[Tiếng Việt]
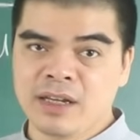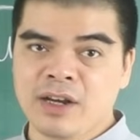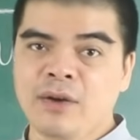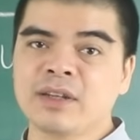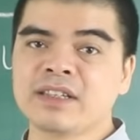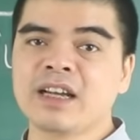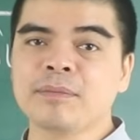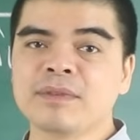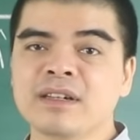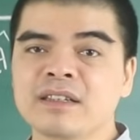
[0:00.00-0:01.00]
họ sẽ gặp
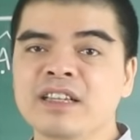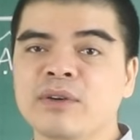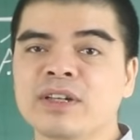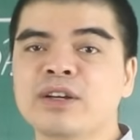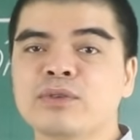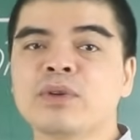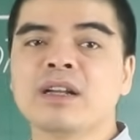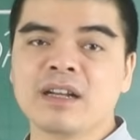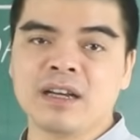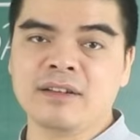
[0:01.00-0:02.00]
được nhiều cái điều
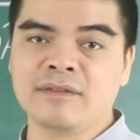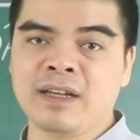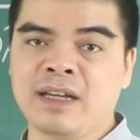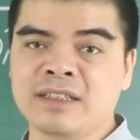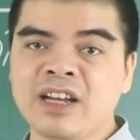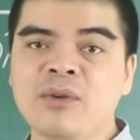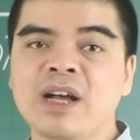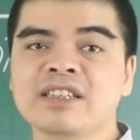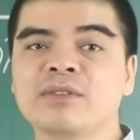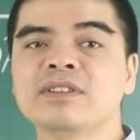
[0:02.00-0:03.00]
thuận lợi và thăng
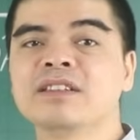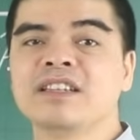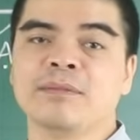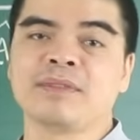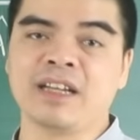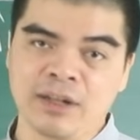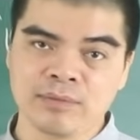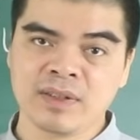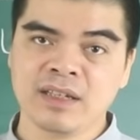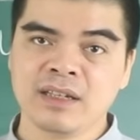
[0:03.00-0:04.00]
hoa trong sự nghiệp, tài lộc.